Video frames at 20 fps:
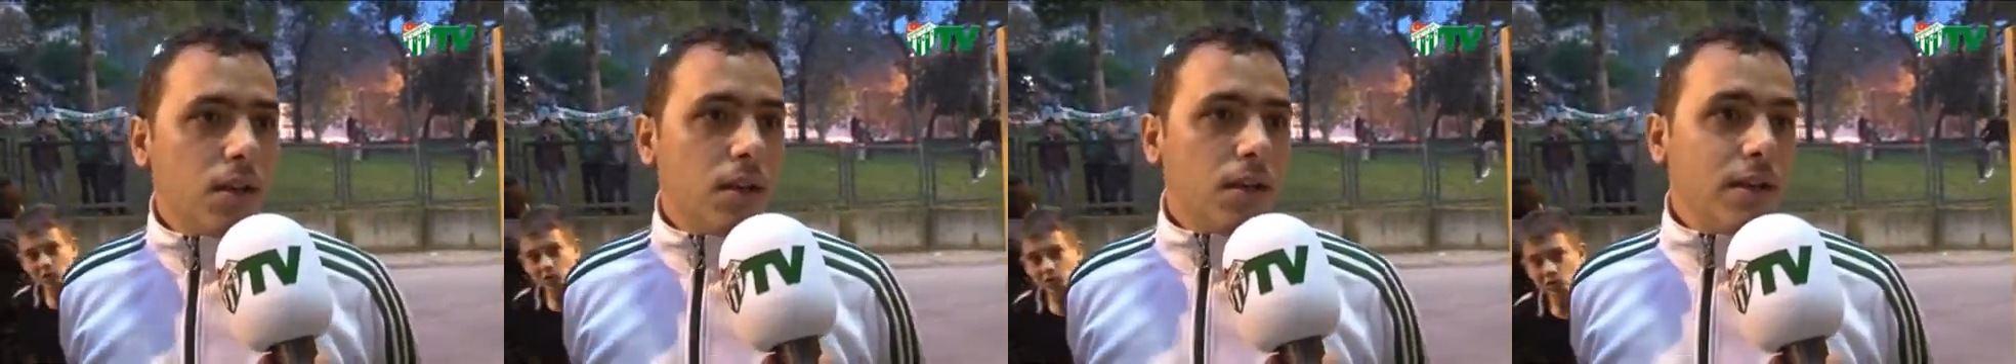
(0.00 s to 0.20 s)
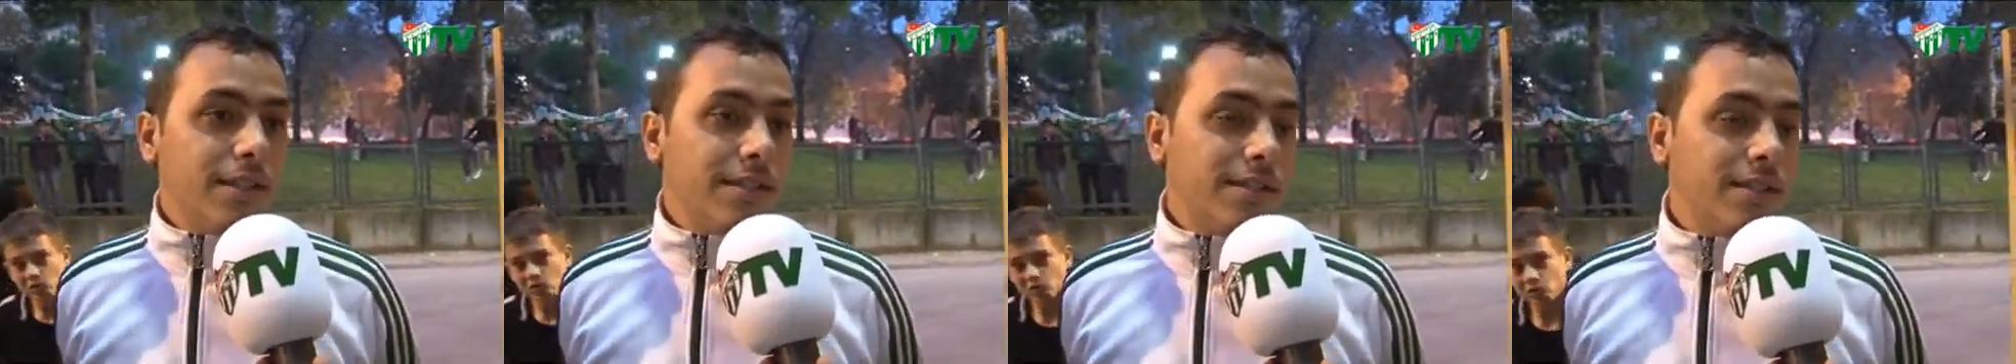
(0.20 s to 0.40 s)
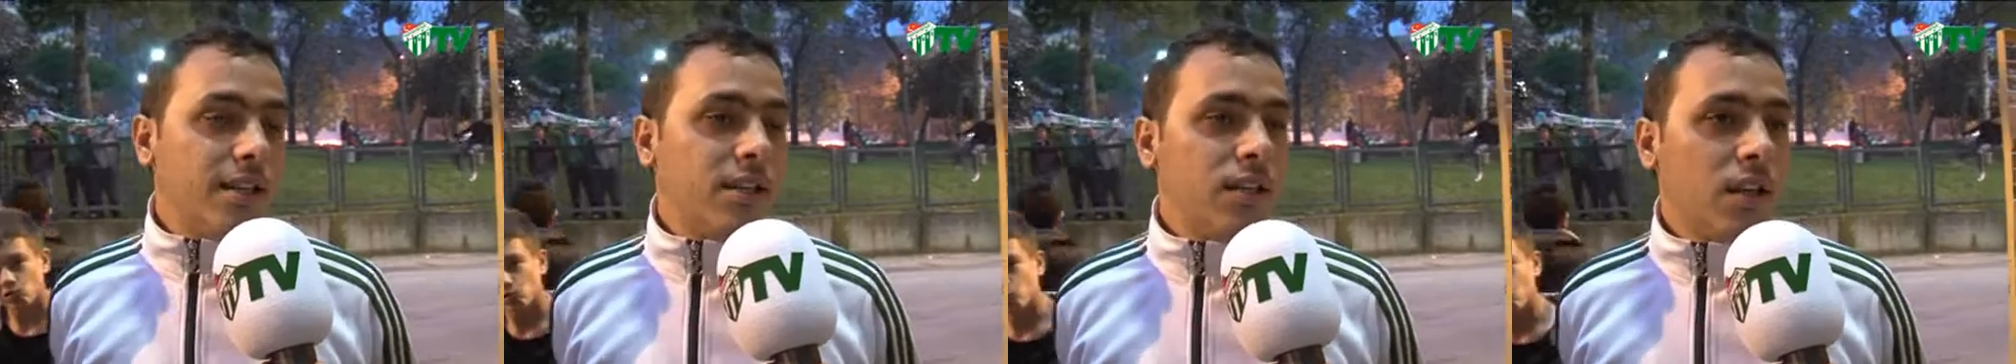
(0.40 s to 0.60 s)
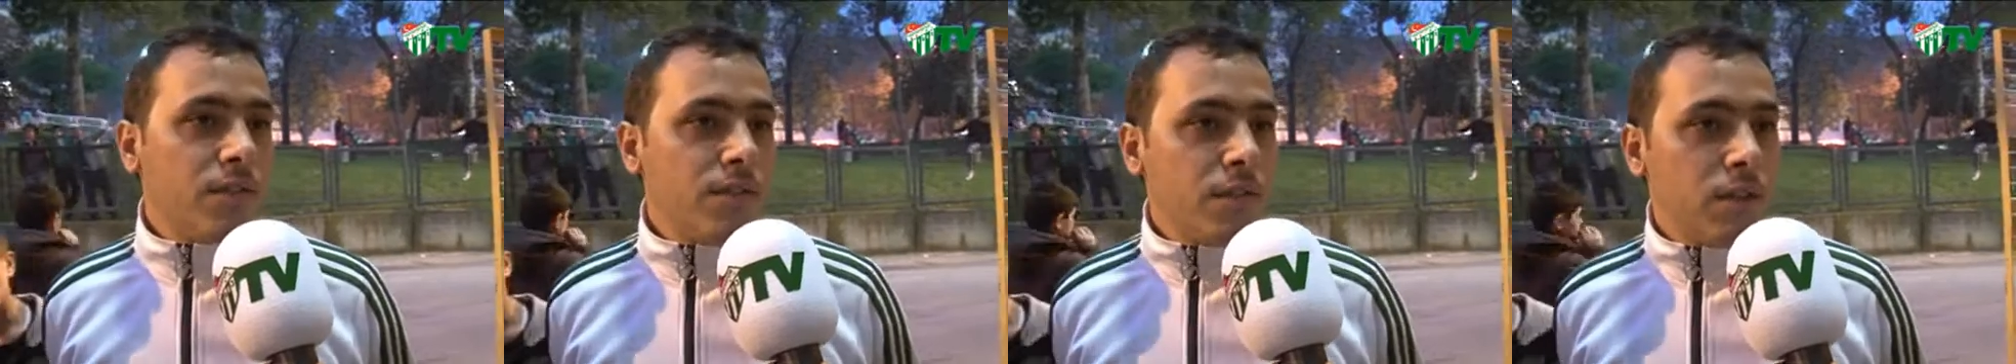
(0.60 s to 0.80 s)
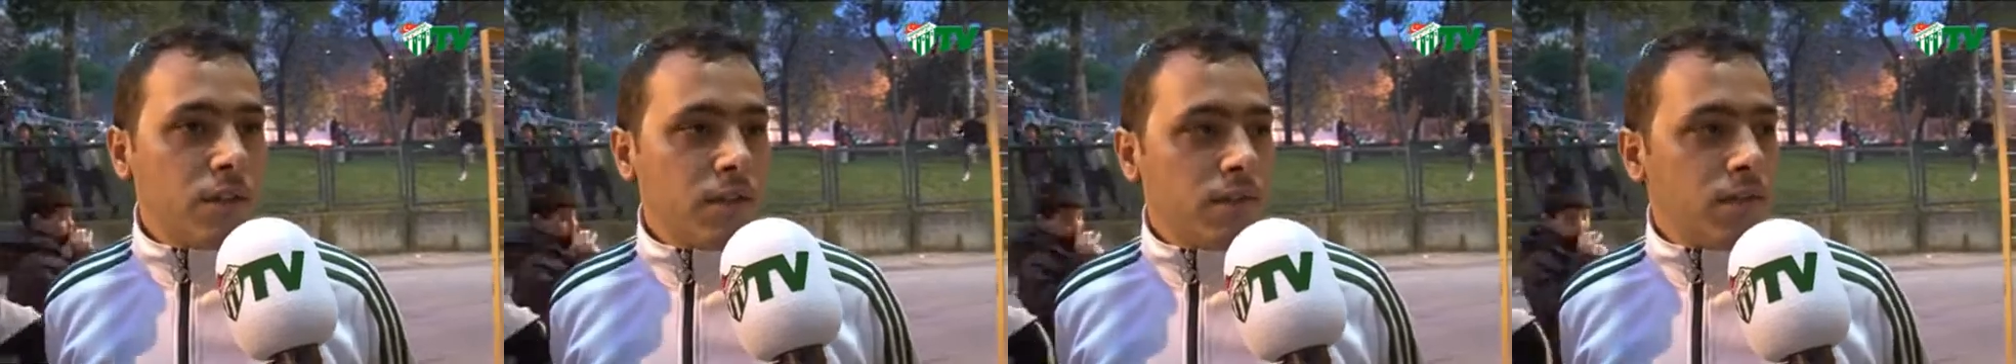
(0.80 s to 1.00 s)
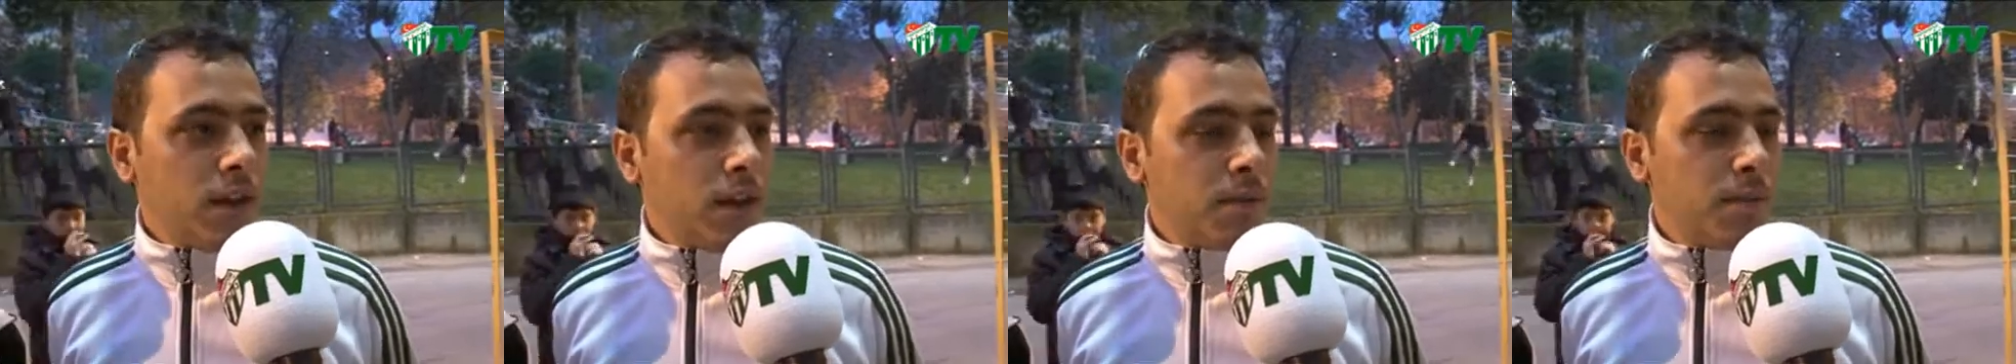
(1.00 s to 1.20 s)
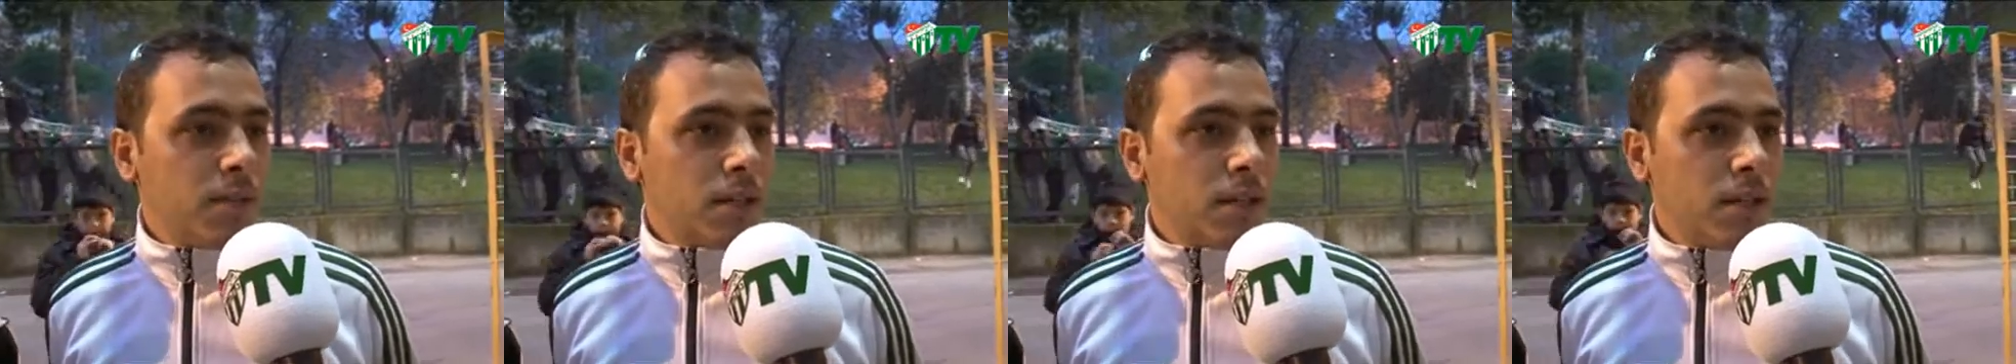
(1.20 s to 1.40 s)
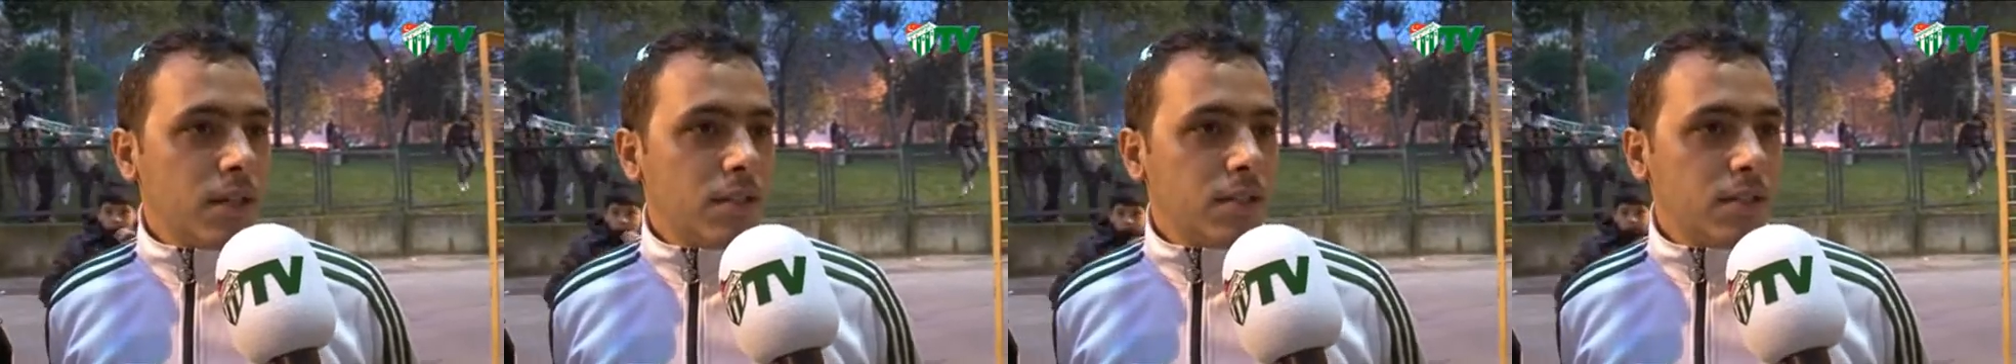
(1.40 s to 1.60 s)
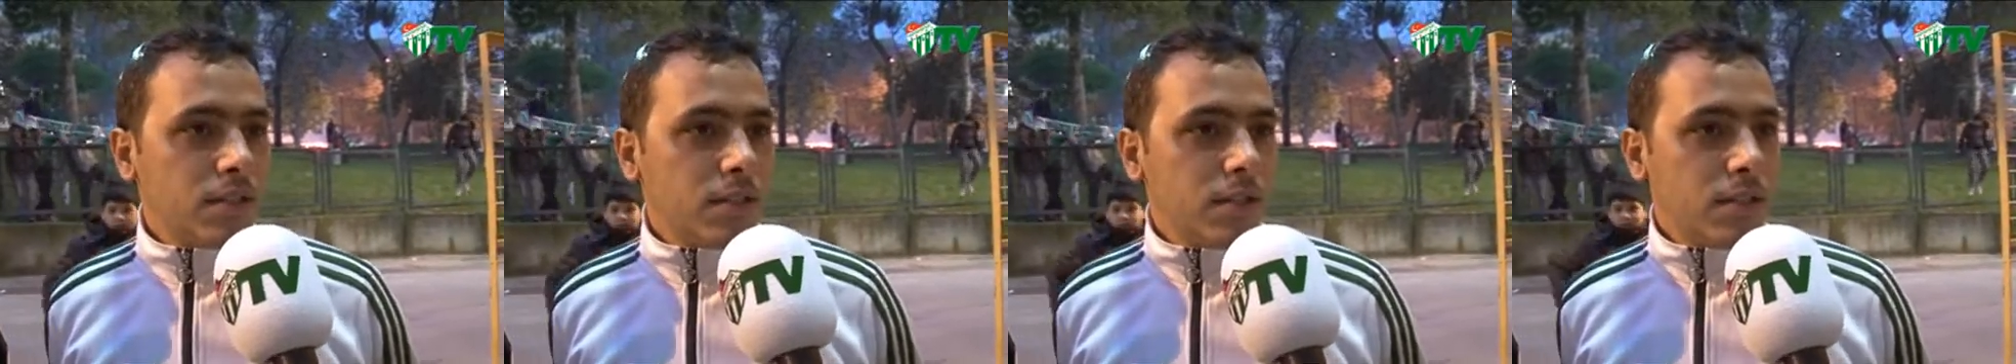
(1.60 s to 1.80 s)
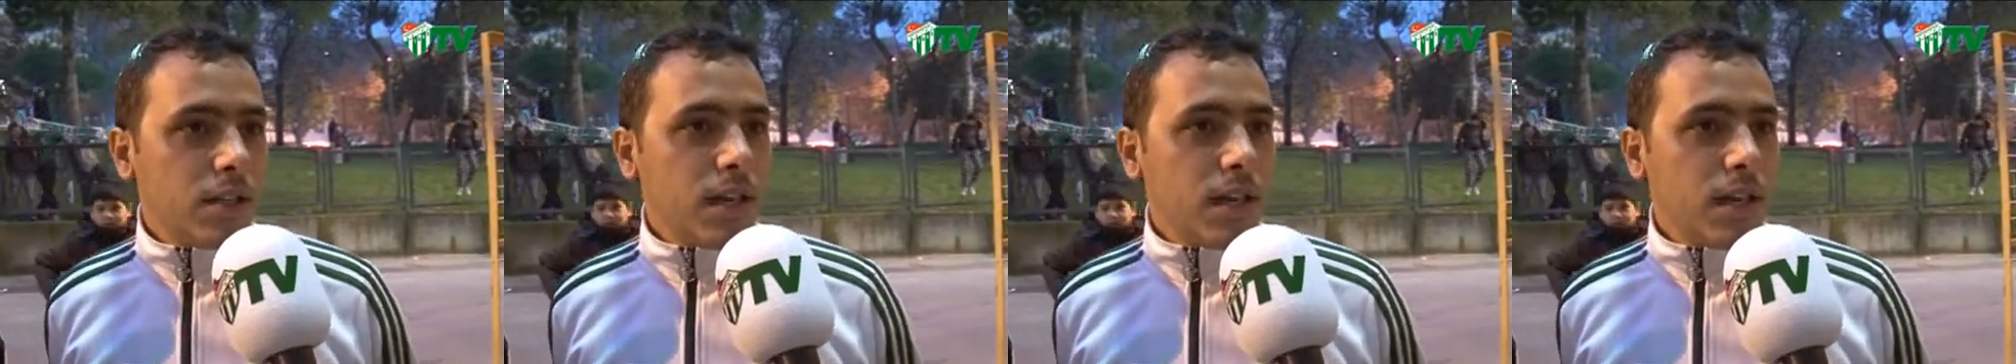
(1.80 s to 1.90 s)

İstenilen verim vermediler.